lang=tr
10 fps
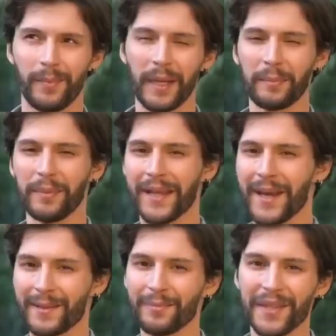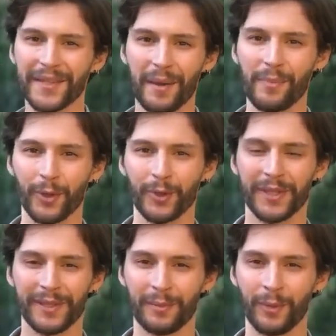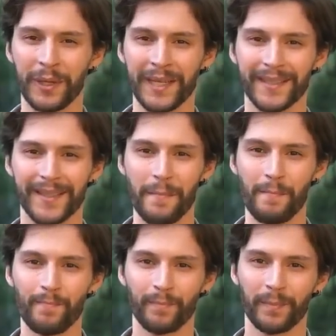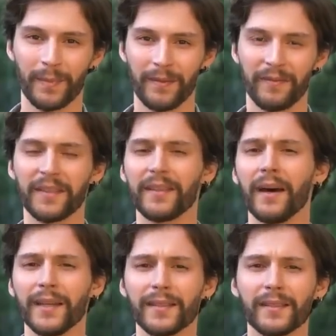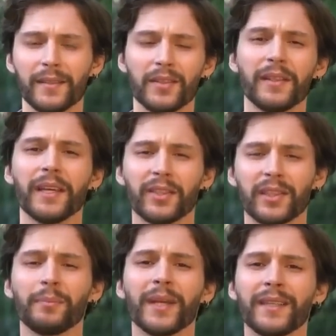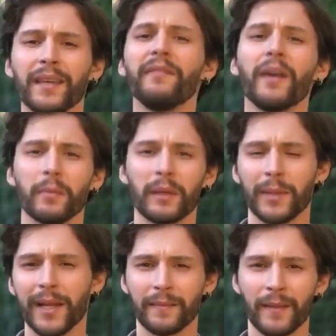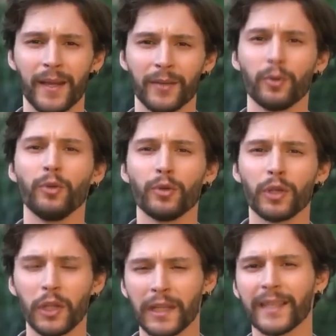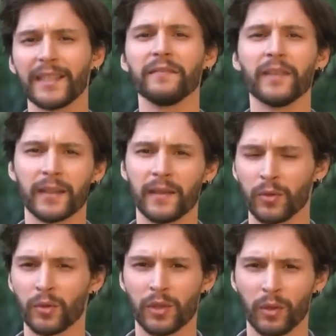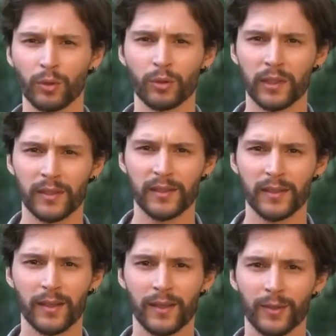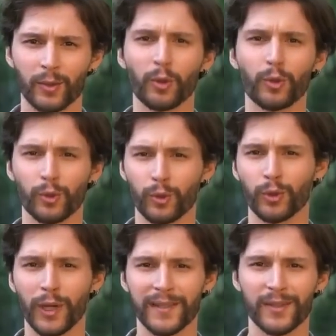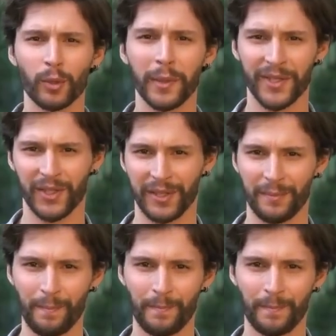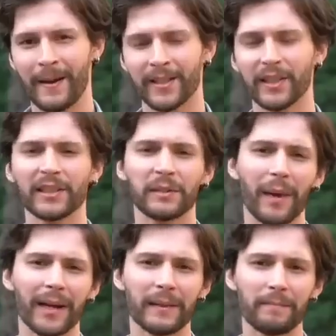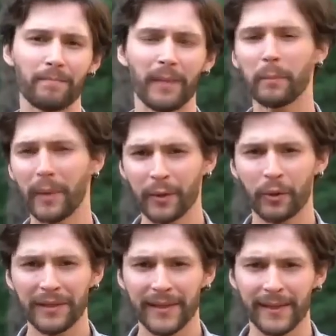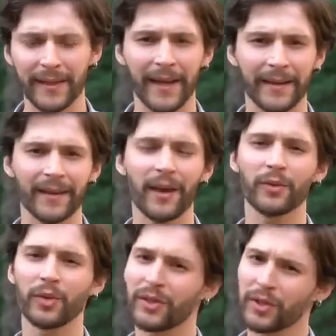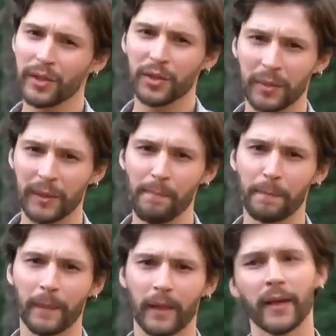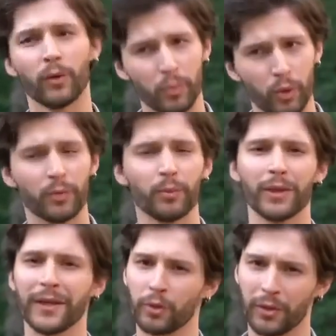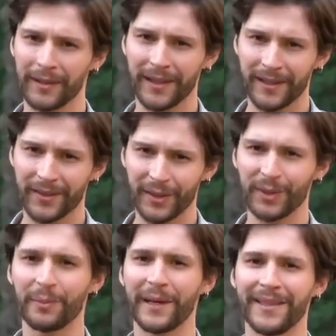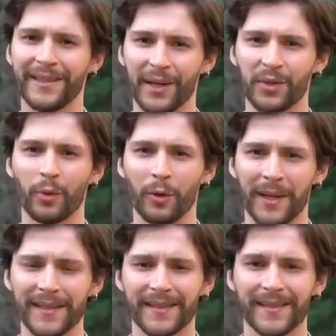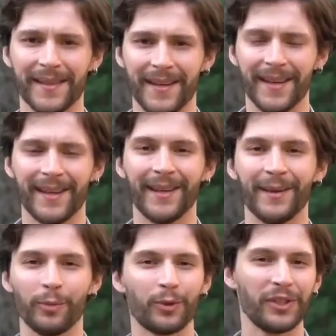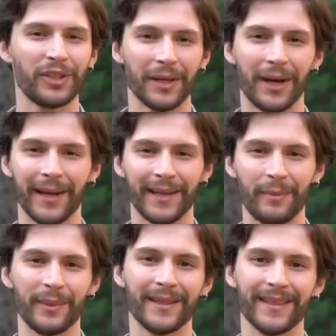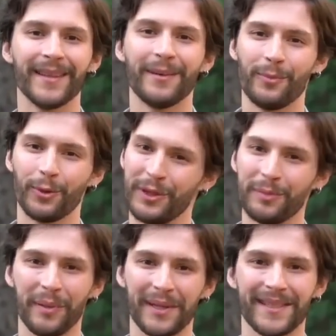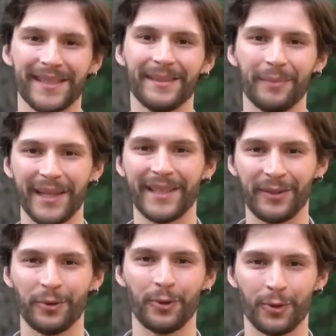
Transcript: Pek bir derdim tasam yok sanırım bu hayatta. Fettah ailesinin içinde yaşamdan keyif almayı bilen, gününü geneden kim var diye soracak olursanız, sorgusuz sualsiz o ben çıkarım. Çalışmak pek bana göre değil. Yani daha önce hiç çalışmadım. E, umuyorum bundan sonra da çalışmaya ihtiyacım olmaz. E, müthiş ailemin müthiş parası bana yetiyor